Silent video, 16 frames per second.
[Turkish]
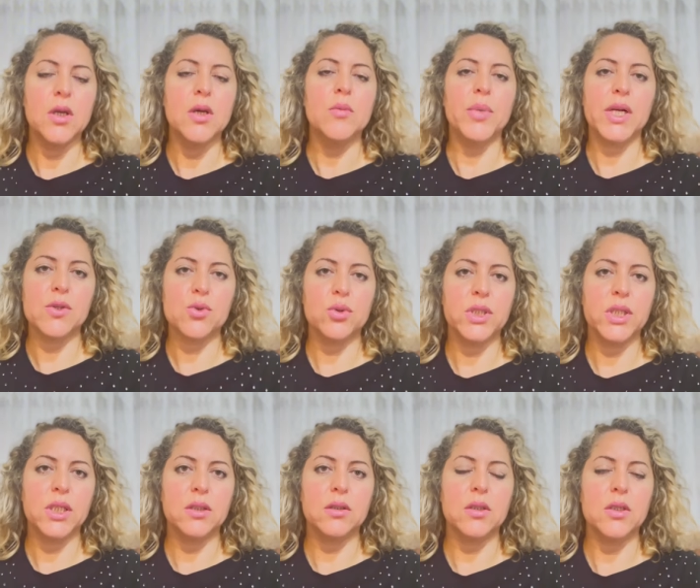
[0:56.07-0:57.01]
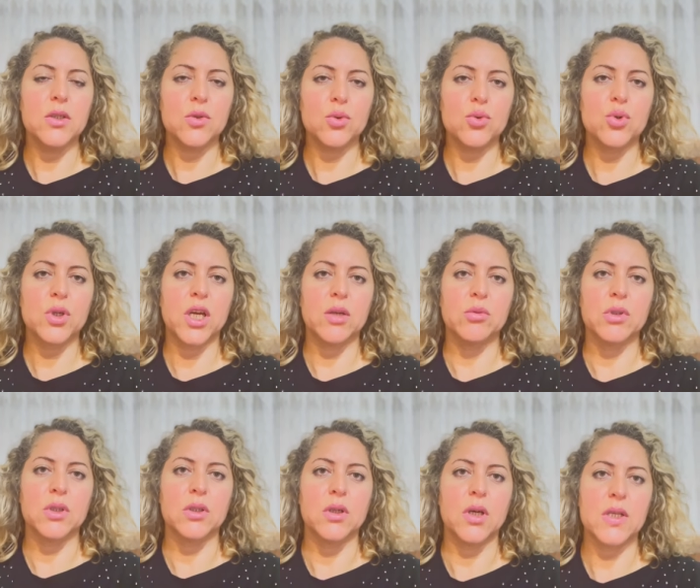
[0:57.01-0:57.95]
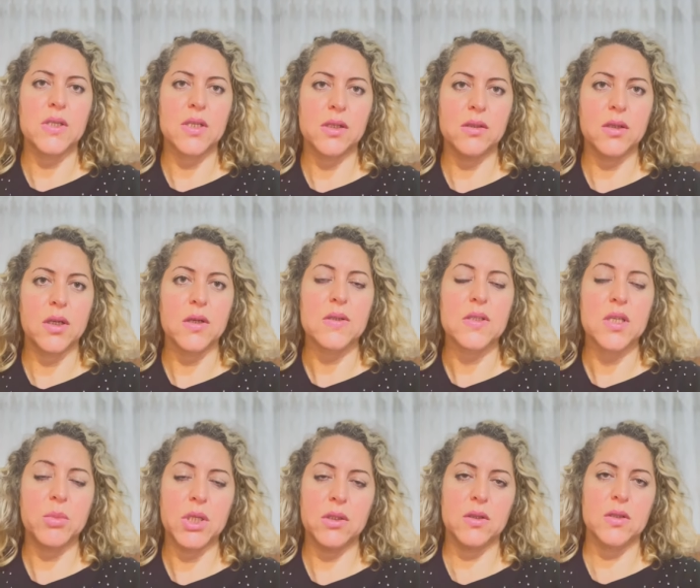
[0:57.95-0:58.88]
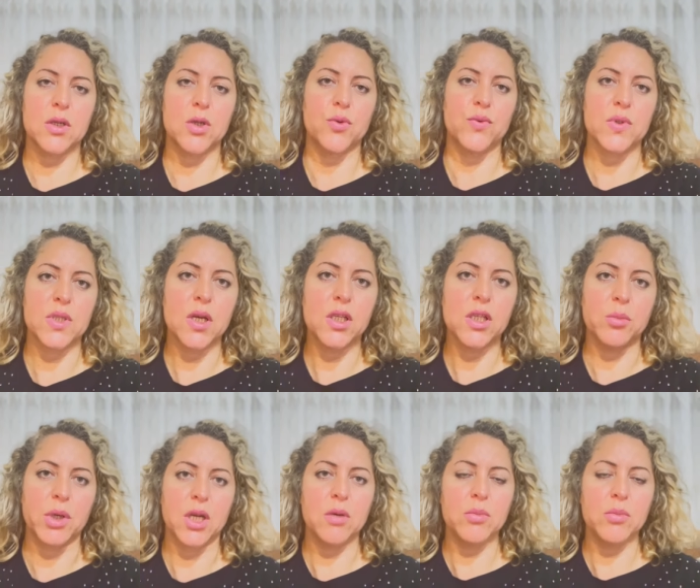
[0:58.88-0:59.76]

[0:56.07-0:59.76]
personelin iş gücü kaybını azaltarak zaman tasarrufu sağlamak